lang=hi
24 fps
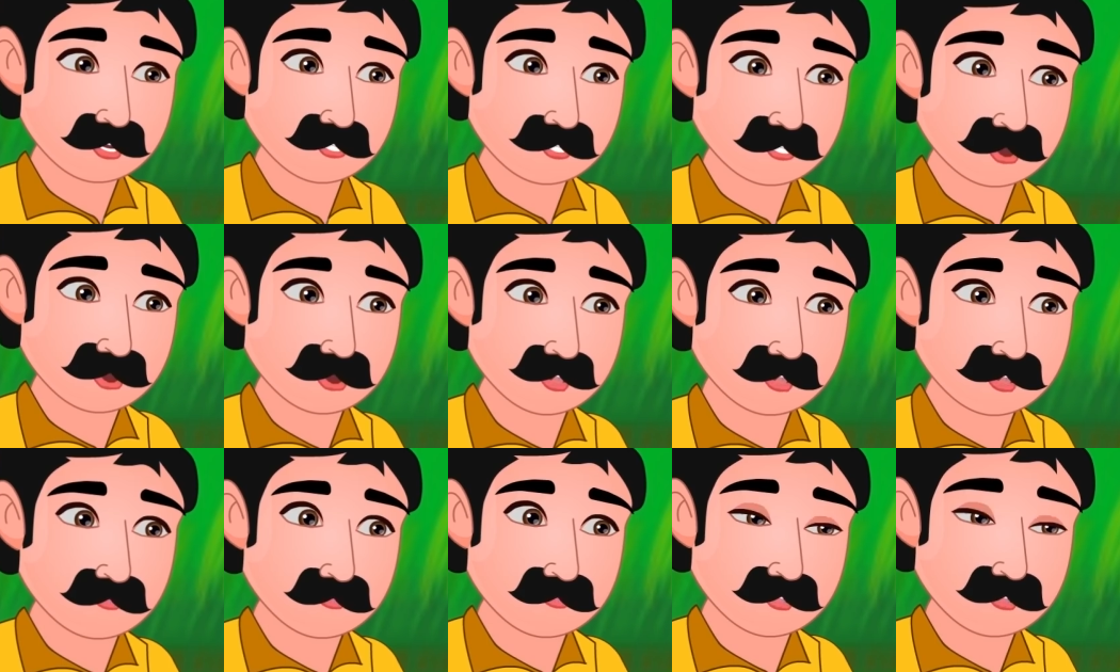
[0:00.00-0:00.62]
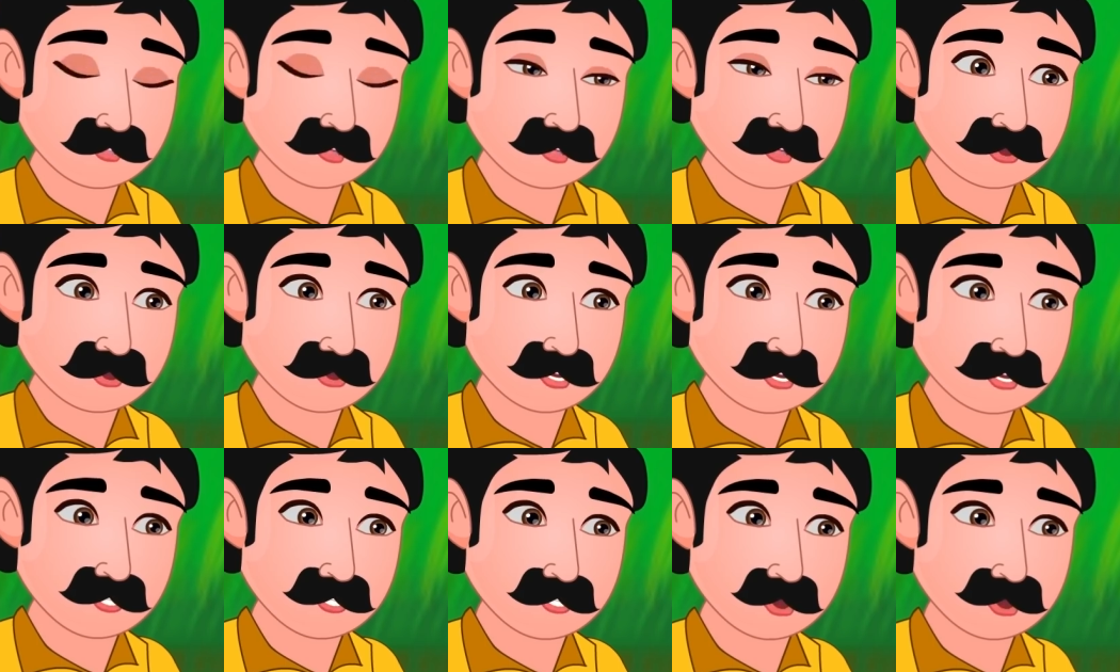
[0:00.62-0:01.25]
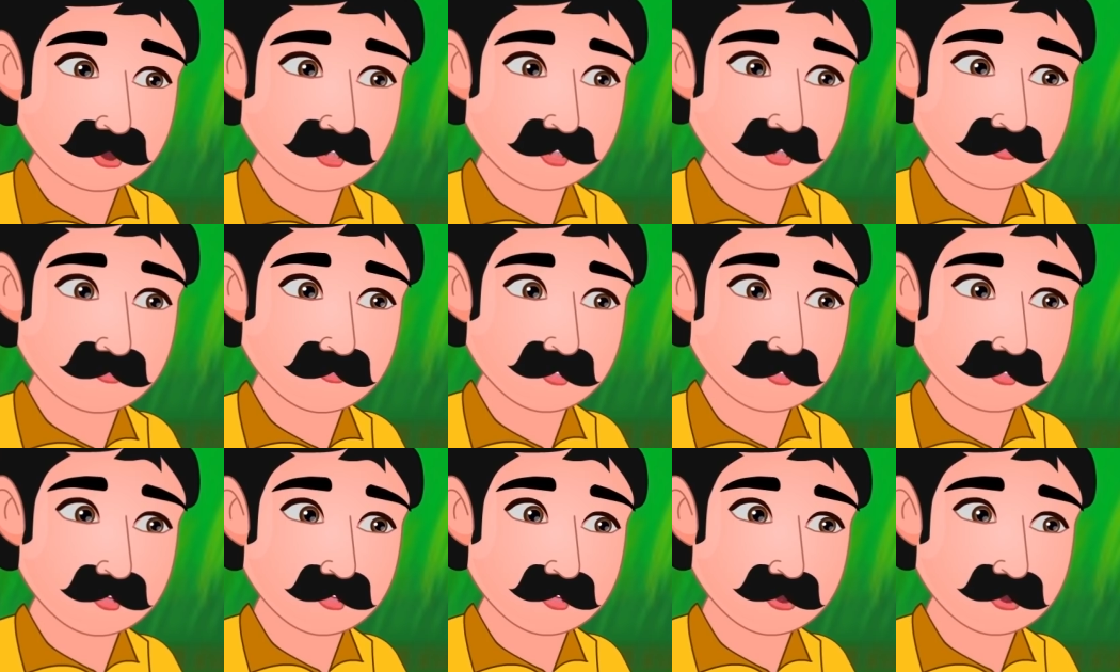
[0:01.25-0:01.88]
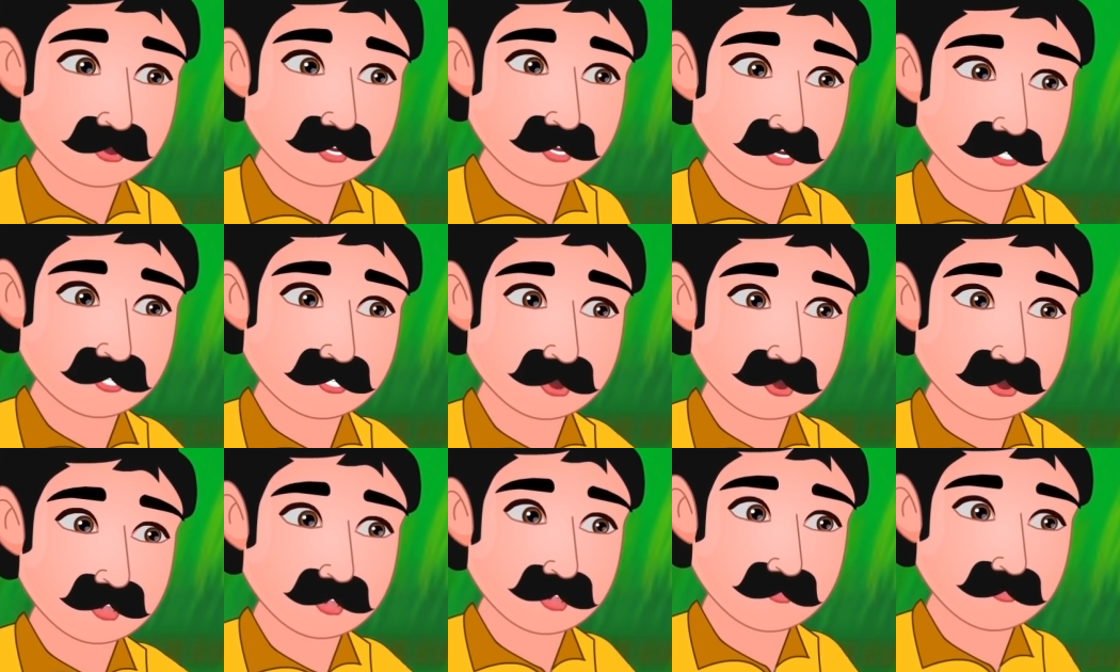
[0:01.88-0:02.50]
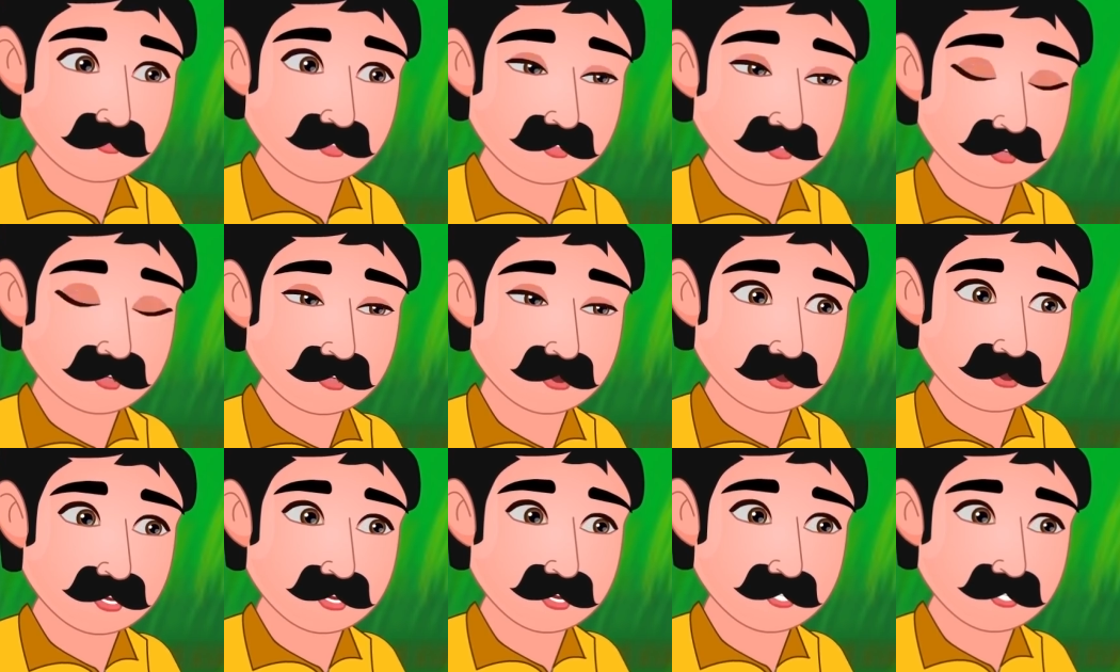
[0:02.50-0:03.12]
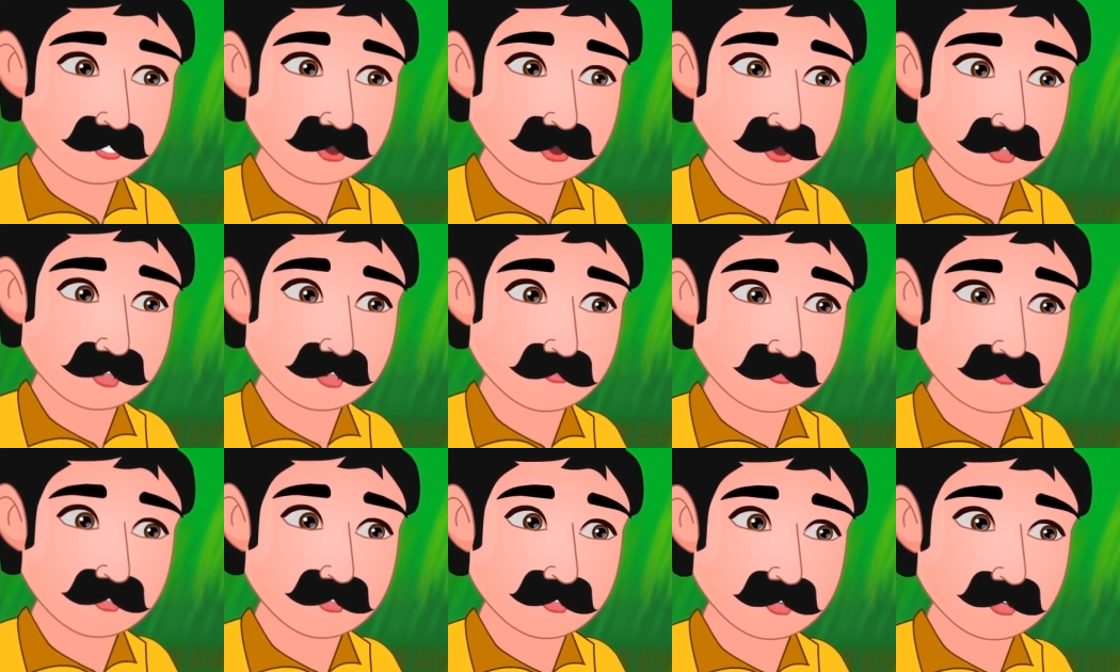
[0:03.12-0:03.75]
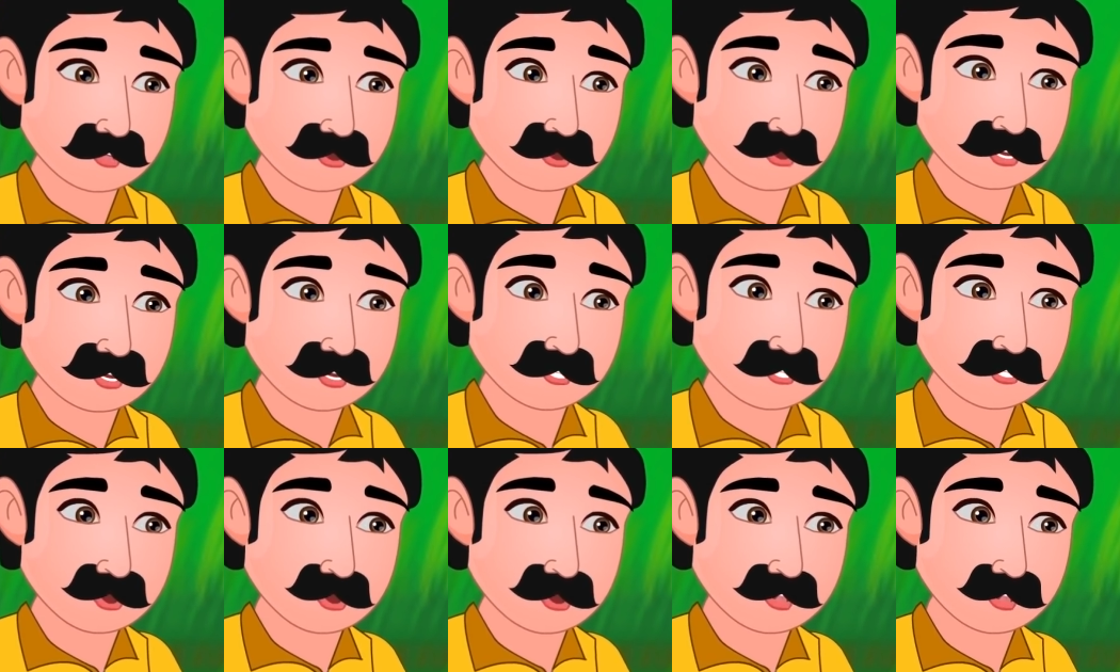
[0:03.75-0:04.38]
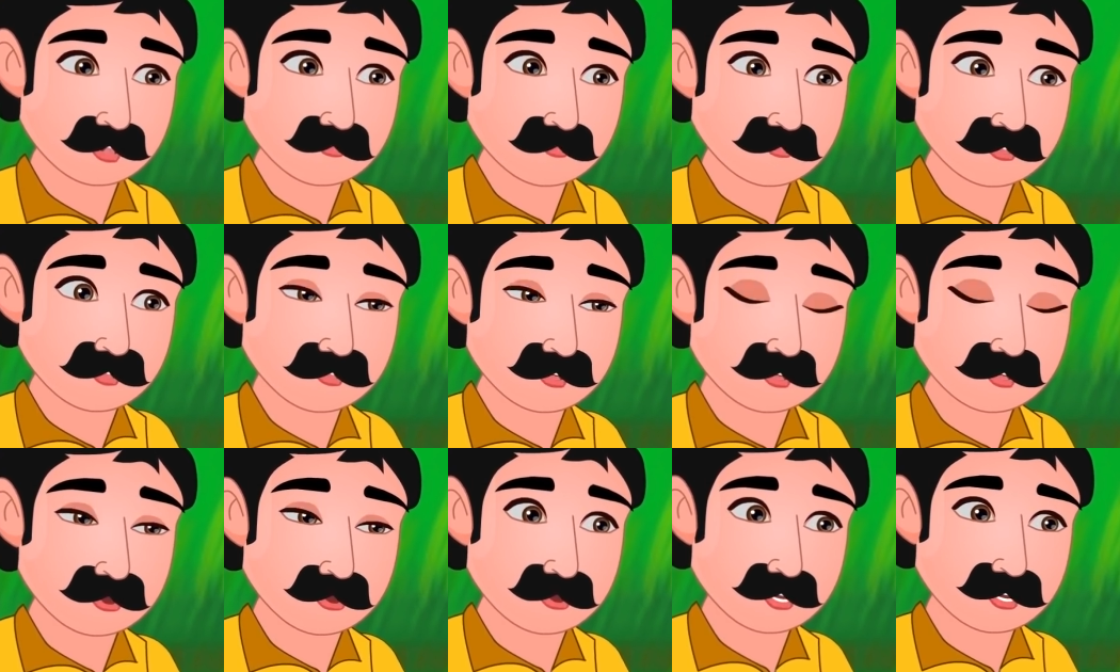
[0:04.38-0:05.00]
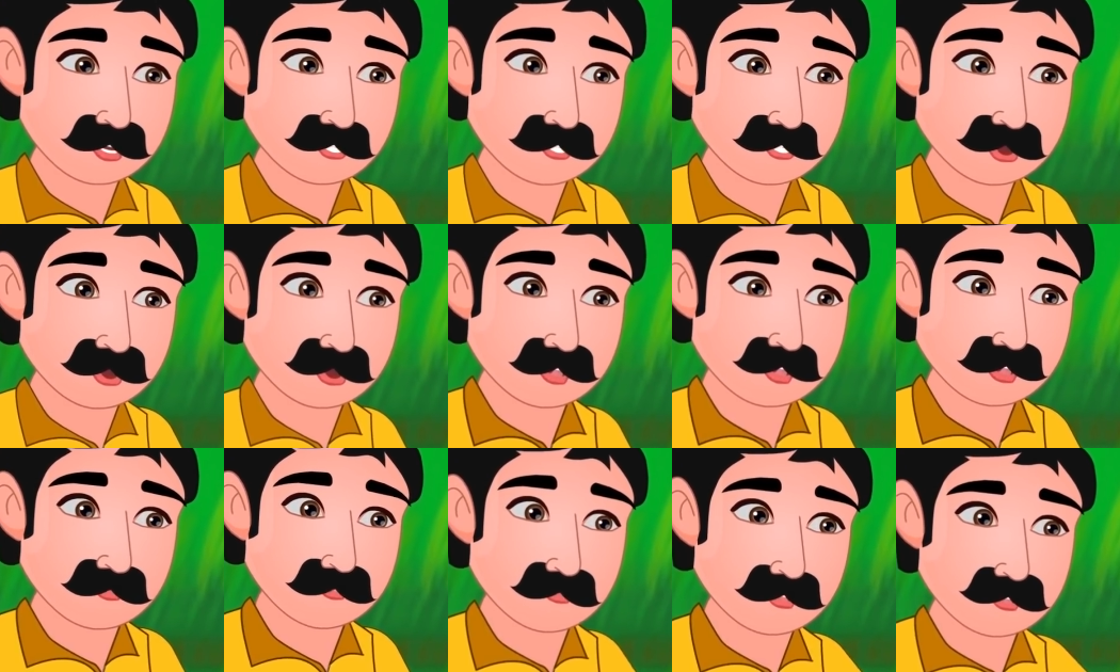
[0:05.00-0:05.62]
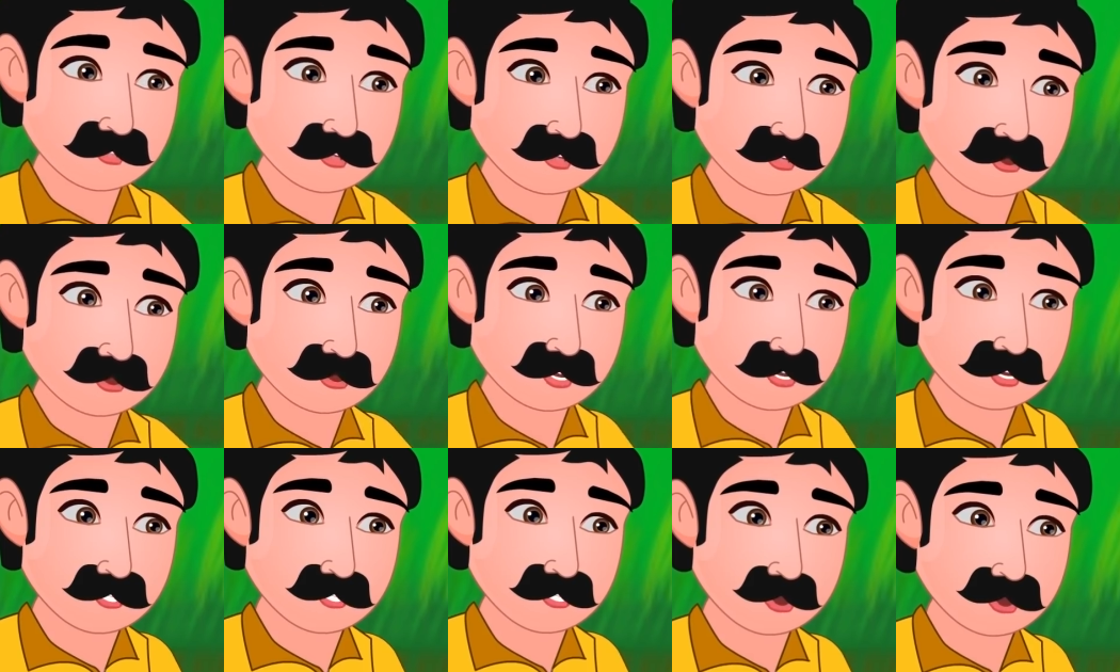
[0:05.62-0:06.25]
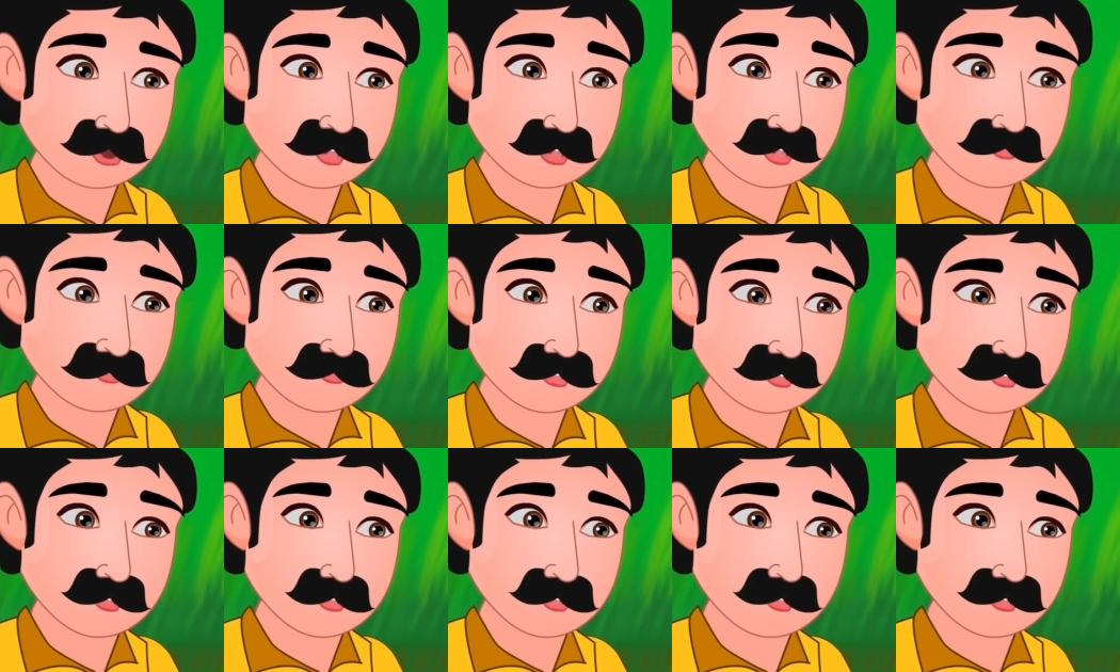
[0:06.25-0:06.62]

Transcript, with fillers: अब अगर मैं उन्हें वहाँ पर बुलाता भी तो शायद वो नहीं आते क्योंकि हमने उन्हें बहुत अपमानित किया है